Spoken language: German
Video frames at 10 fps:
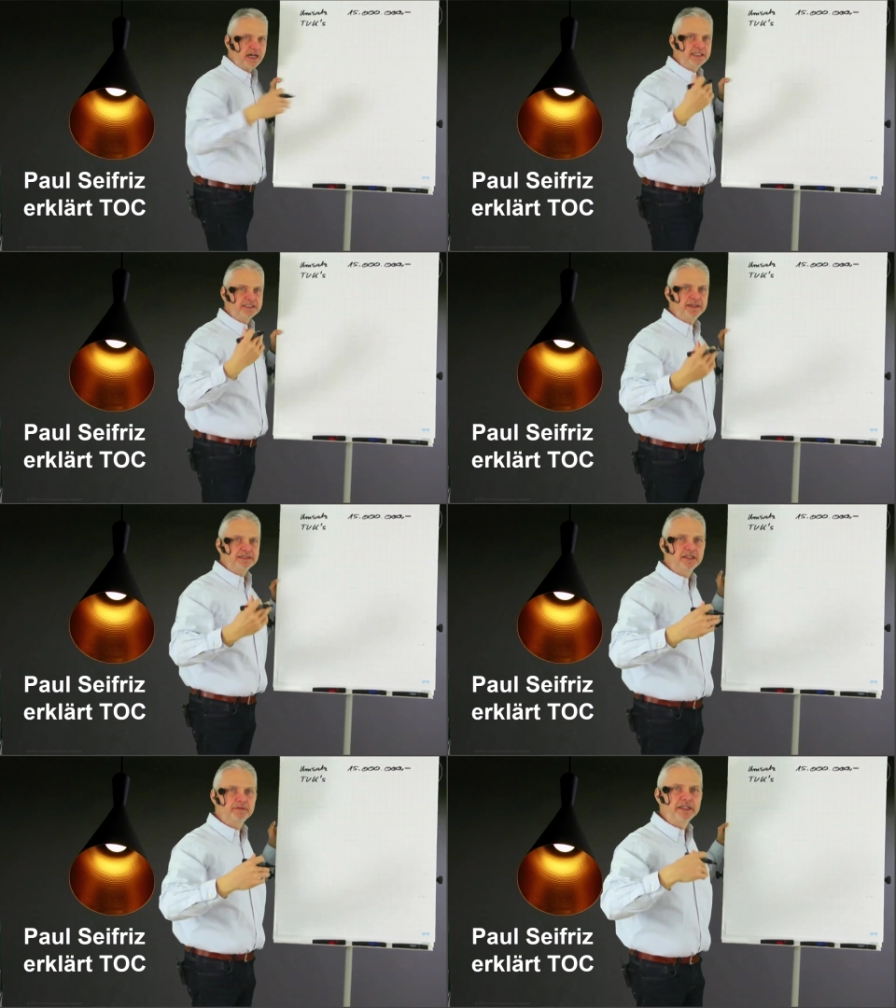was ich
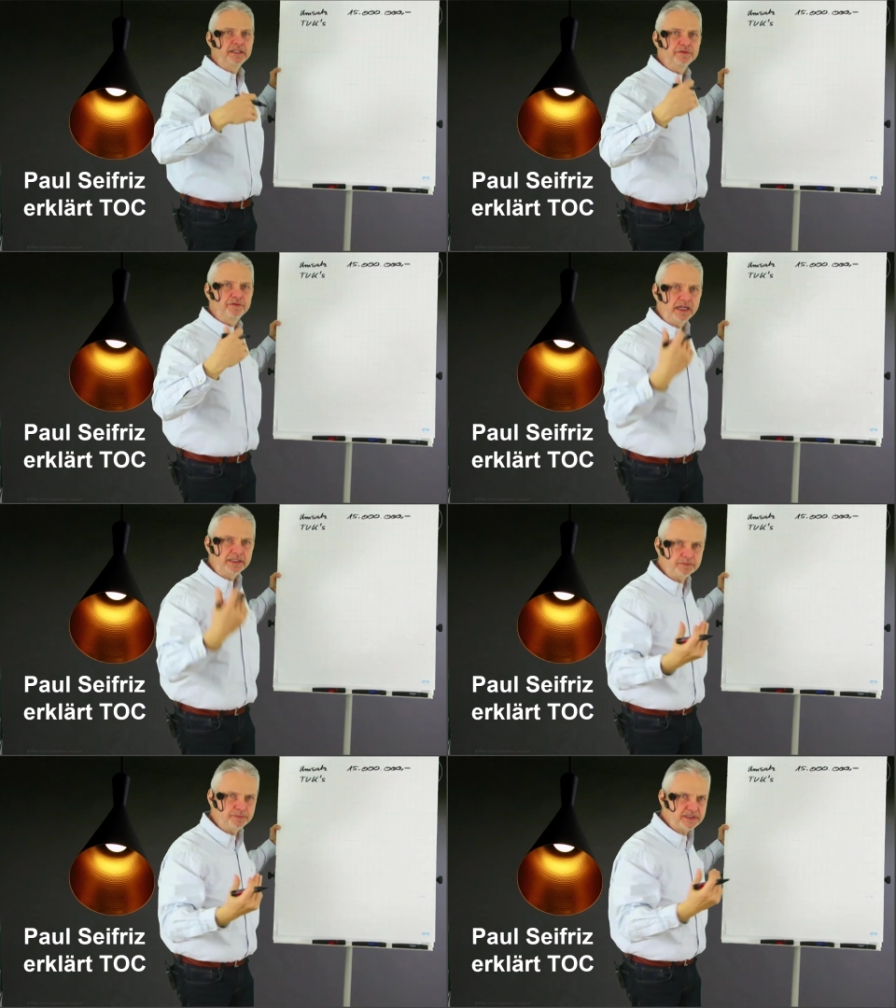an meine
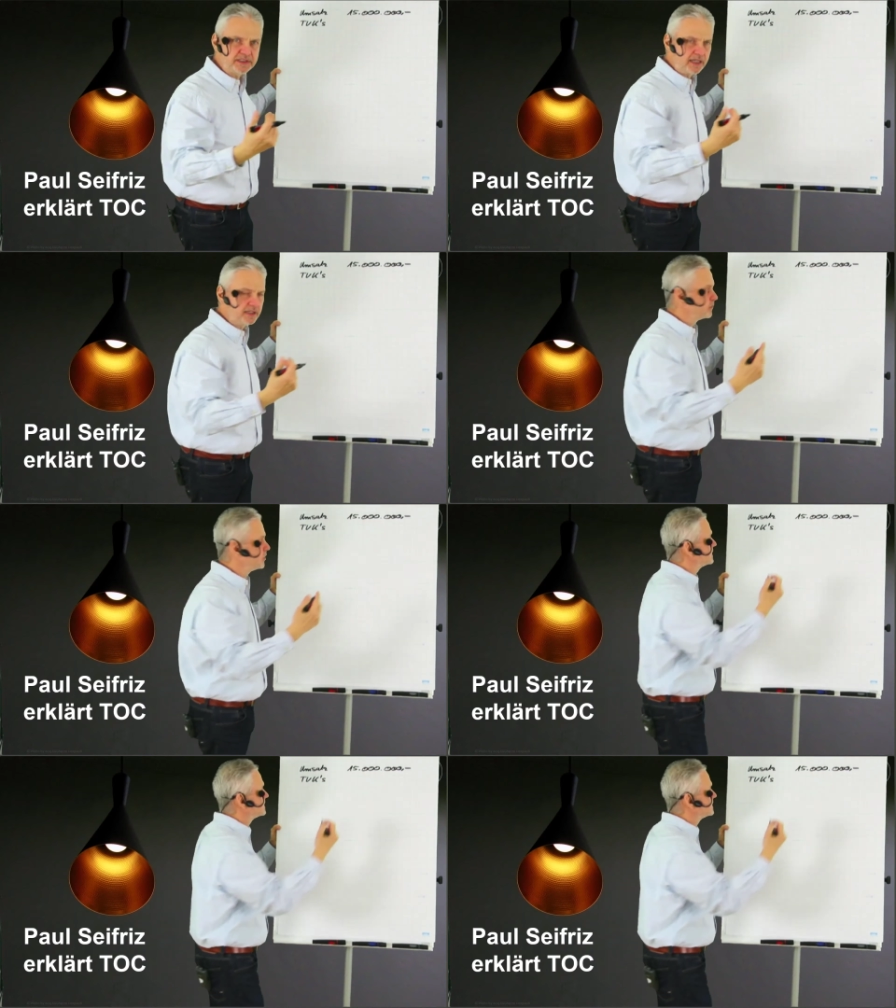Lieferanten bezahlen muss,